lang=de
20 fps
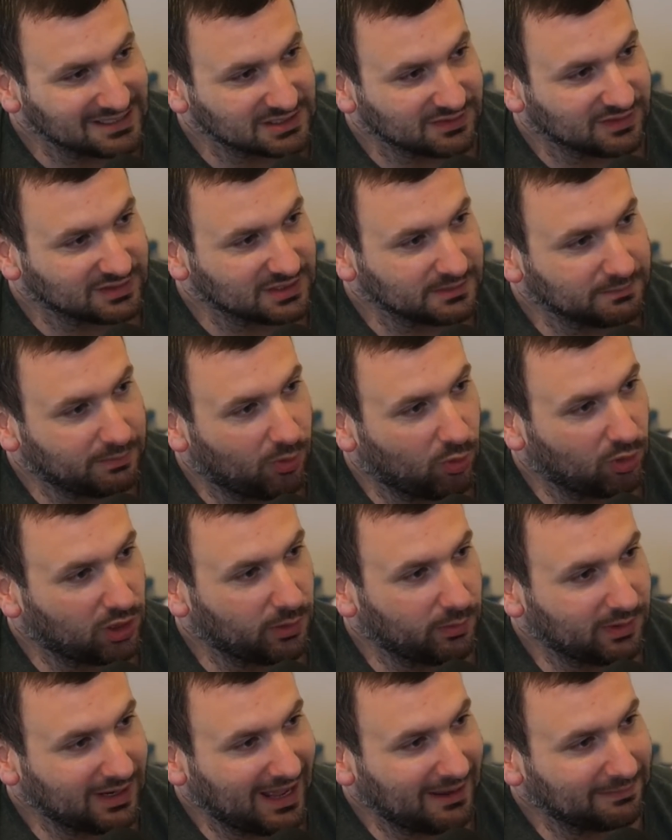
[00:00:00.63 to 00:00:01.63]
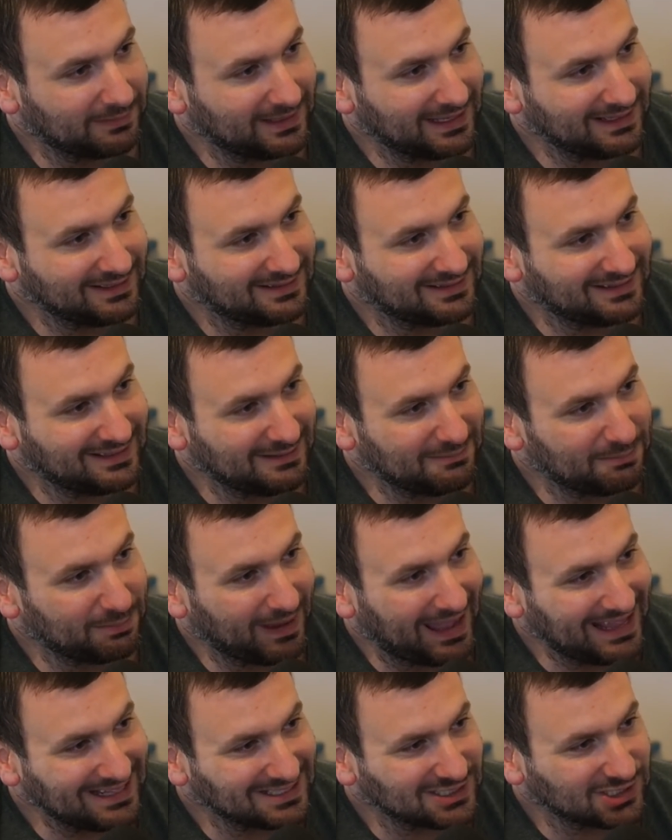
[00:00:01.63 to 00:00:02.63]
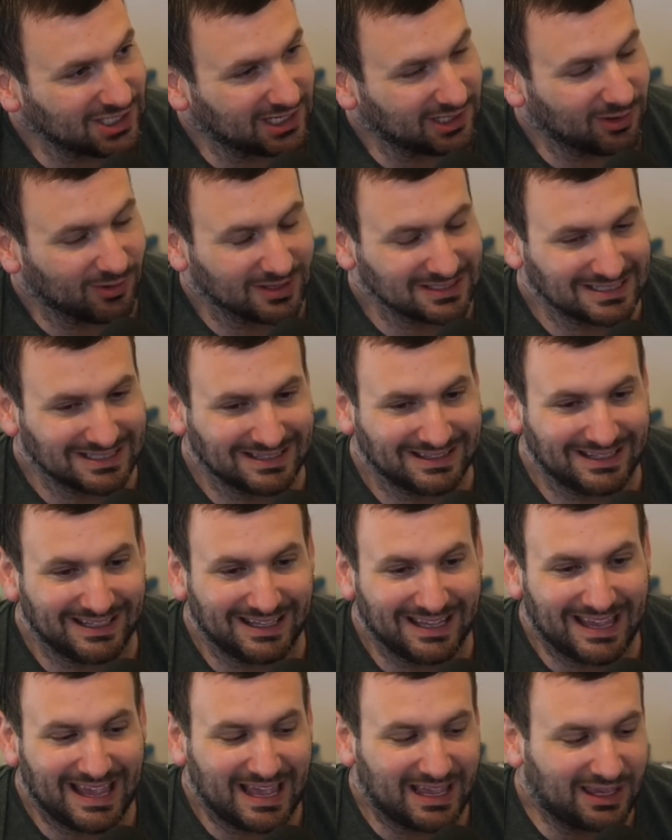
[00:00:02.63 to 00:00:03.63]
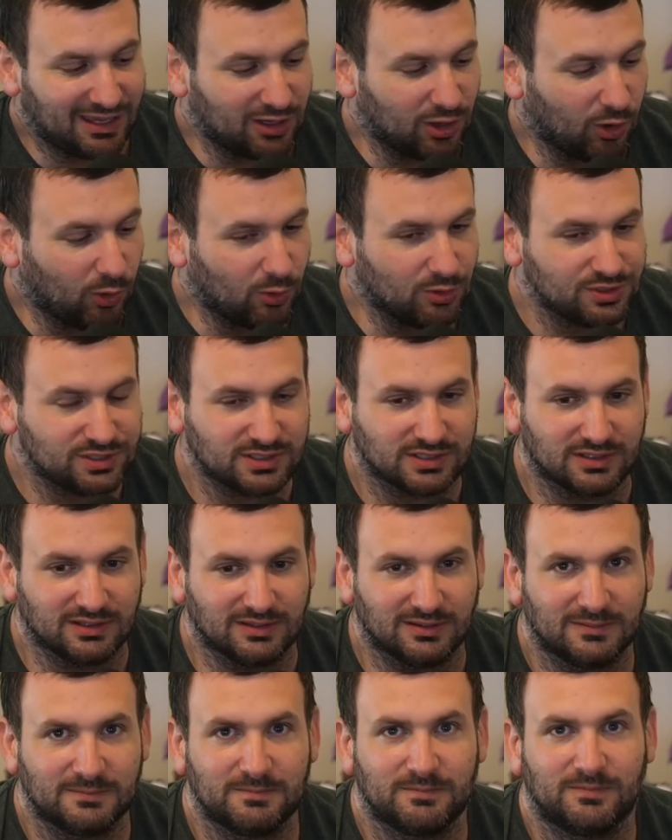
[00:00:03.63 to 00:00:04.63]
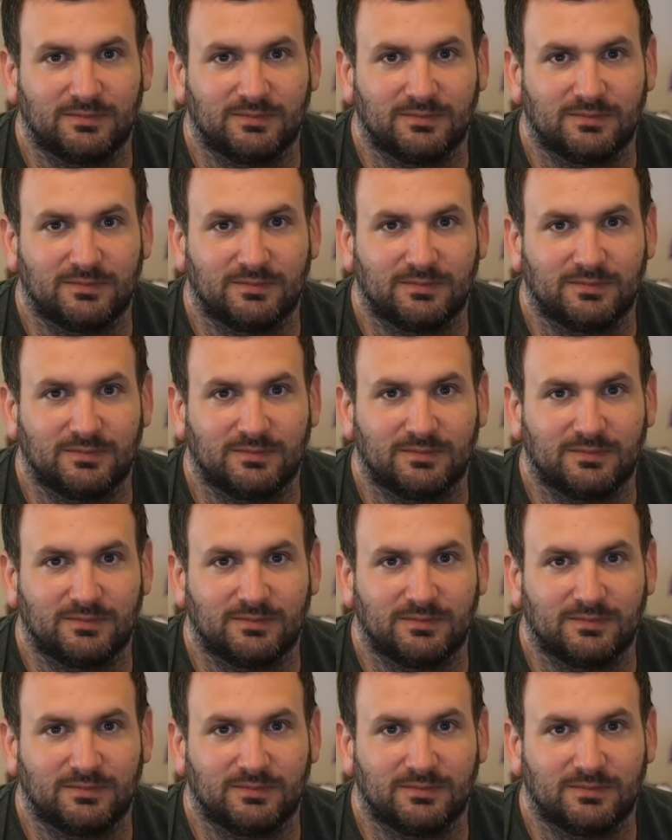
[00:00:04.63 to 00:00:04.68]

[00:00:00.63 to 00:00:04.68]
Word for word: was in Pokémon abgeht. Die Preissteigerungen sind die größten,